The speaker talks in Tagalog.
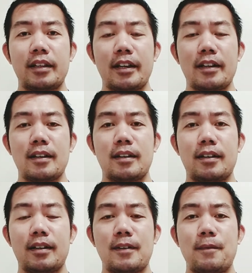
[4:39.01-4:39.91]
ating
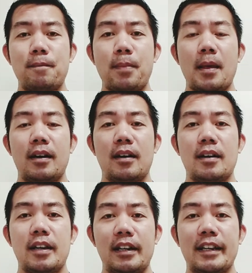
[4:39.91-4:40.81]
uh,
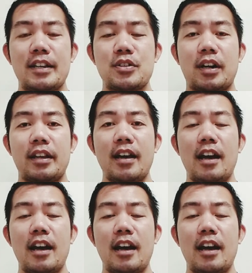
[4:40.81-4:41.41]
uh, hilingin sa Kanya.